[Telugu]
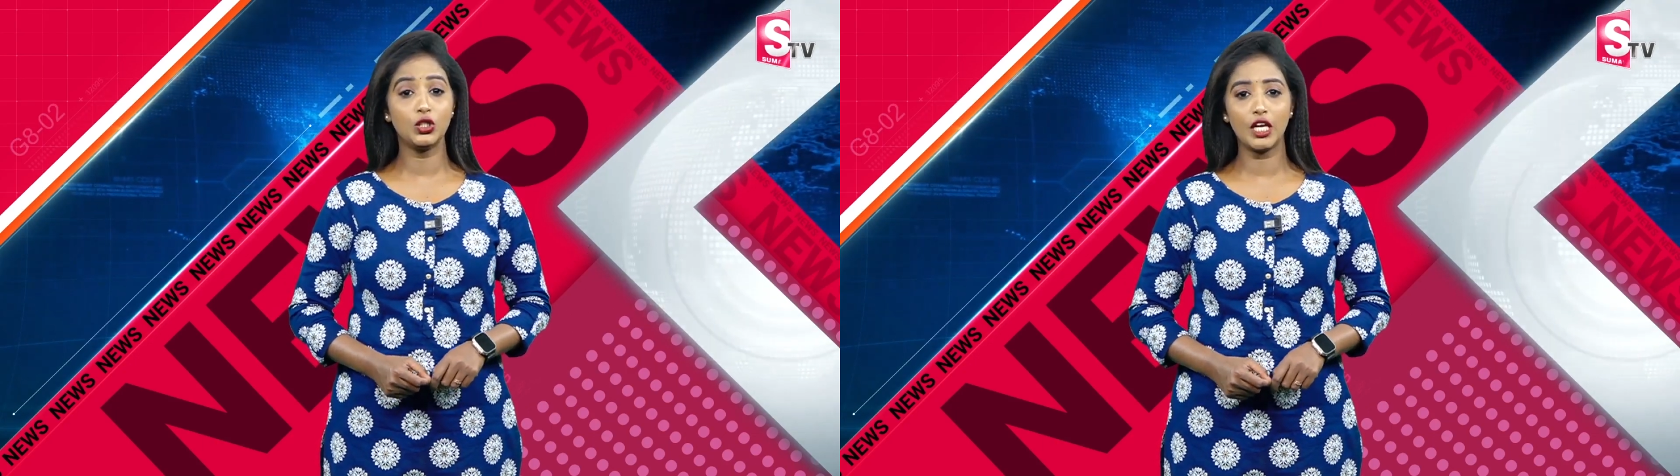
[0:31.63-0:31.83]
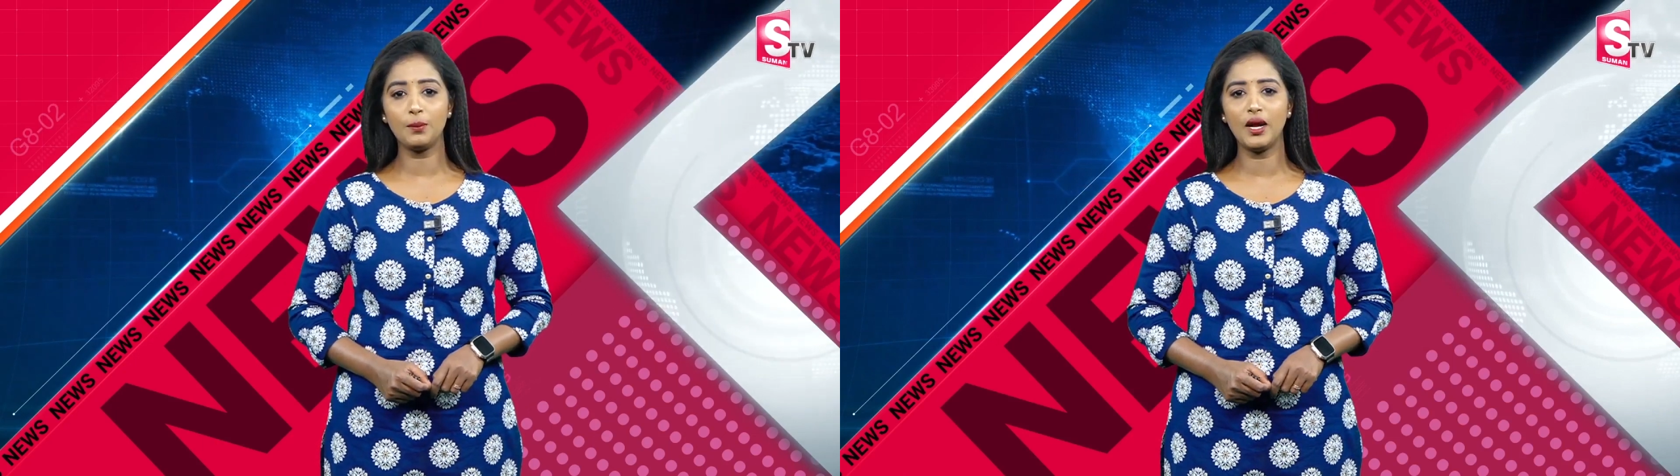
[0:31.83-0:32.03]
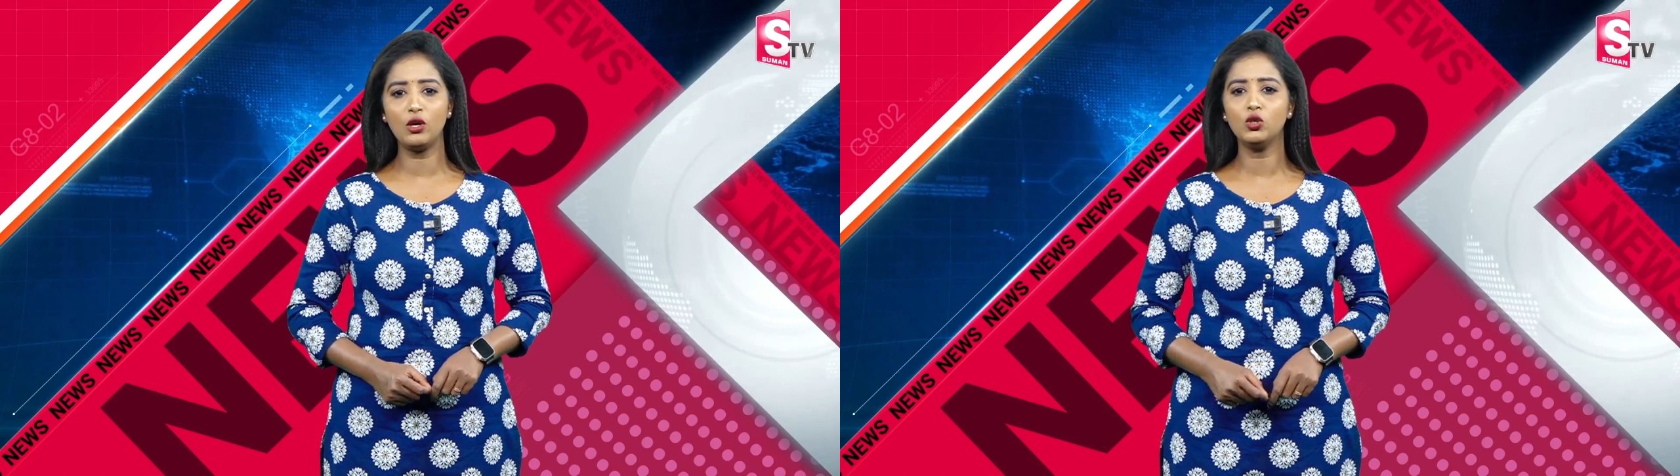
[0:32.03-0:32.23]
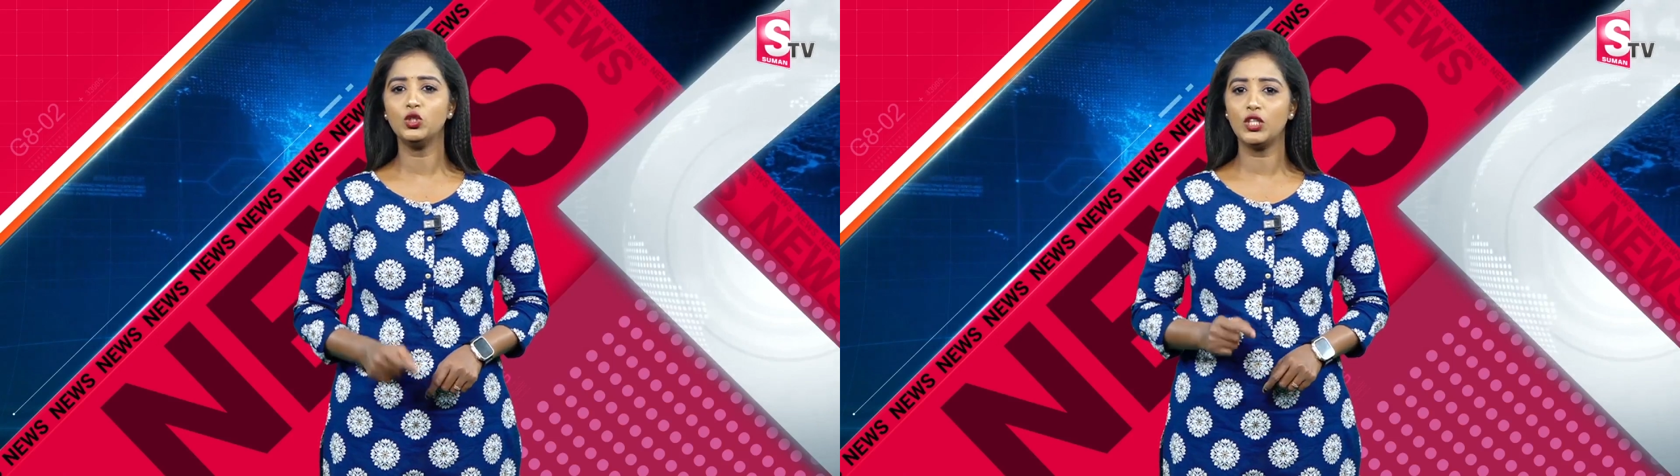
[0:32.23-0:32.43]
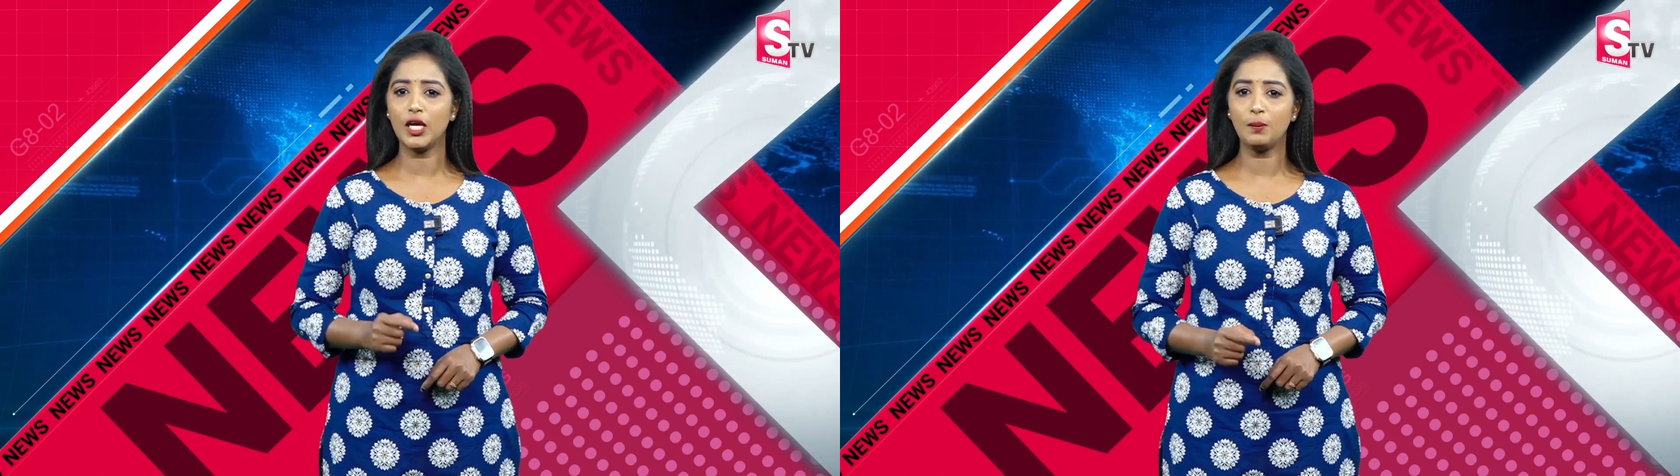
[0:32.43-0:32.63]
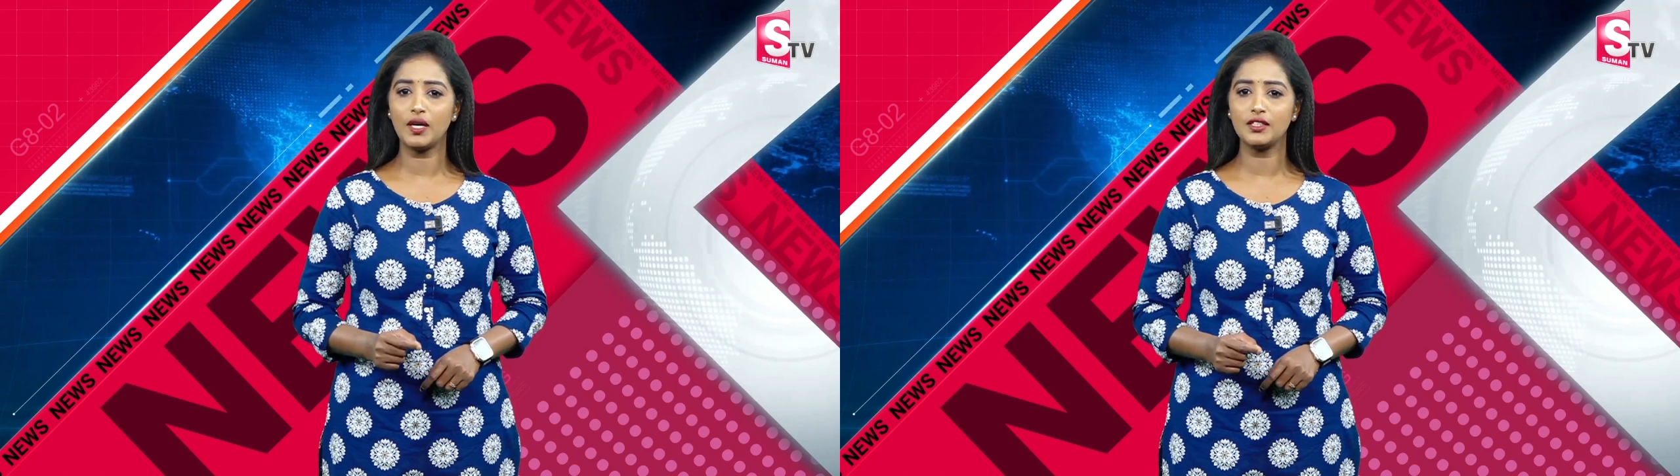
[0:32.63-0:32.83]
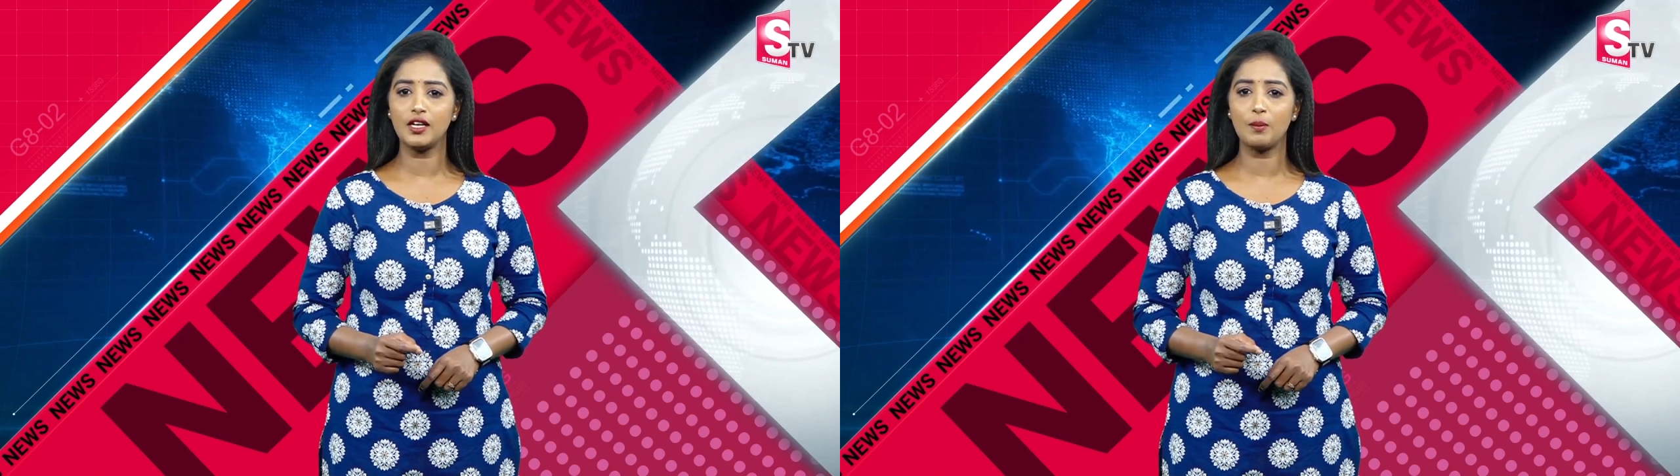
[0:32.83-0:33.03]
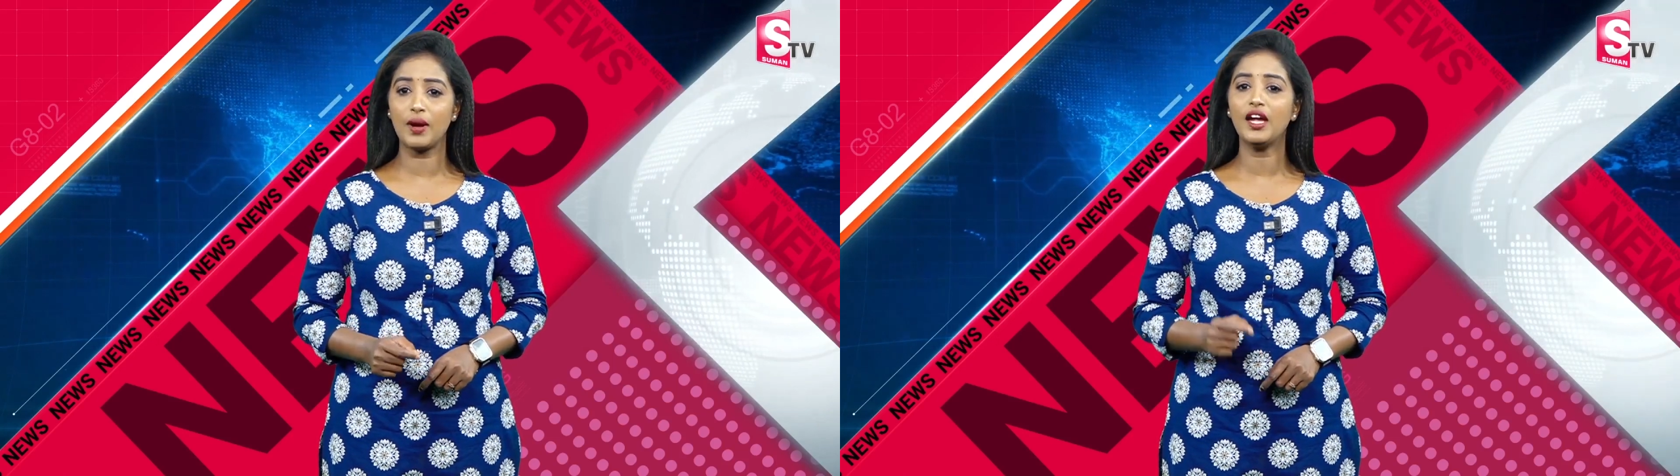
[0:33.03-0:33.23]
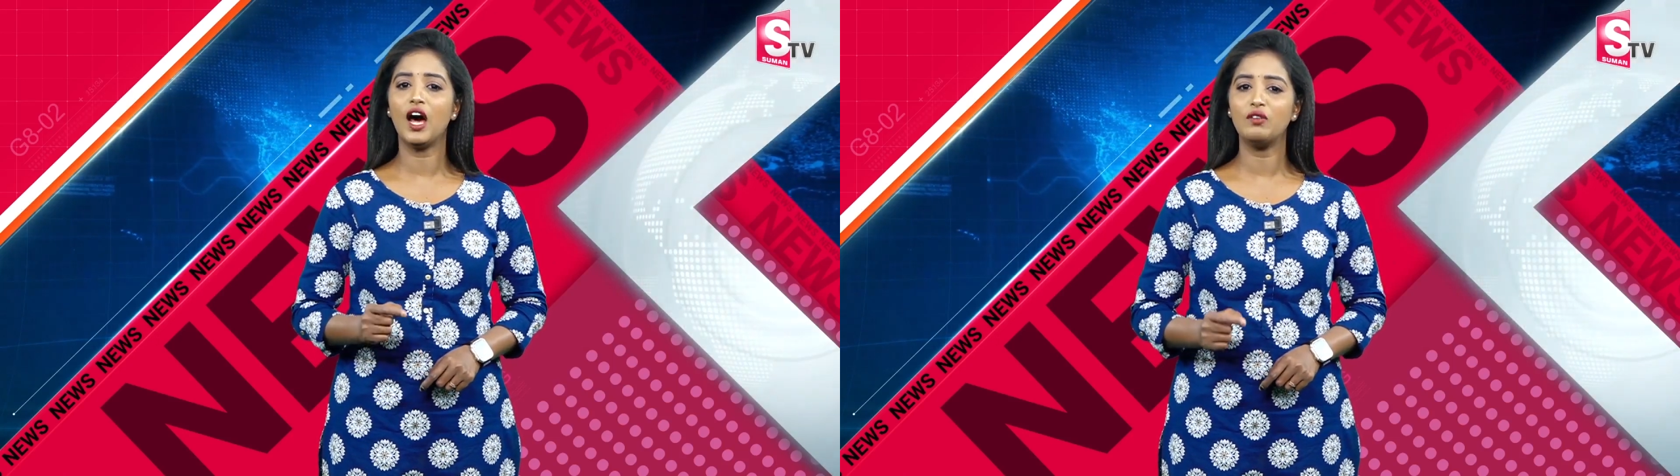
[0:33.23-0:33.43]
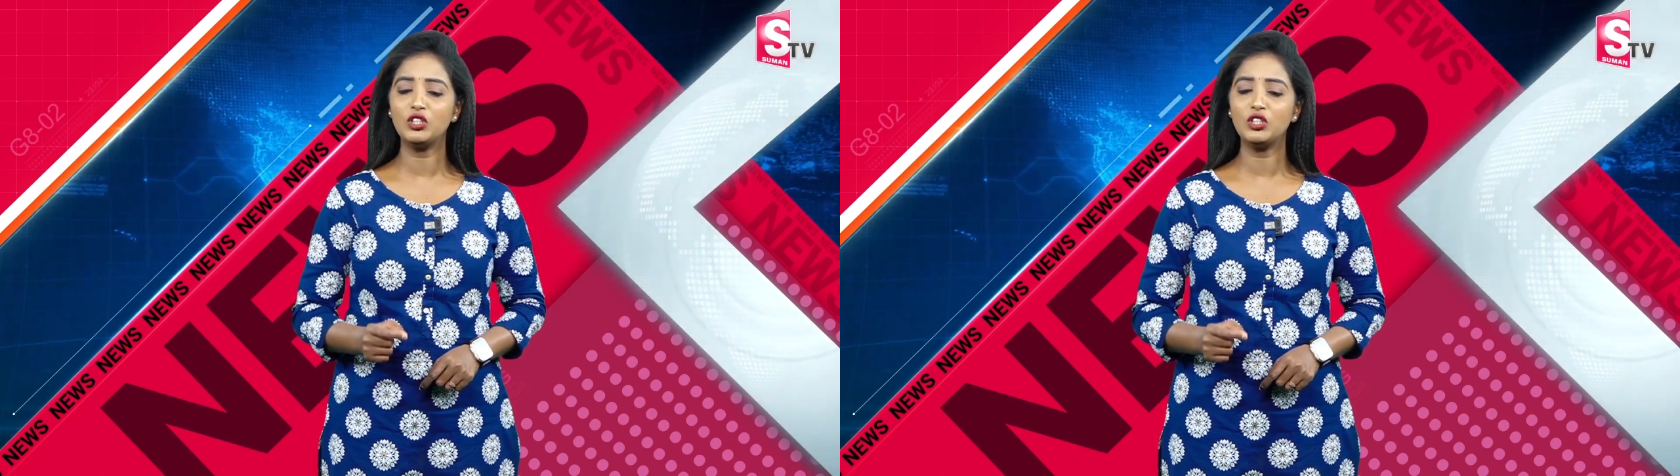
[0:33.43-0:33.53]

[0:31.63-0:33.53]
చైర్మన్లు చైర్పర్సన్లపై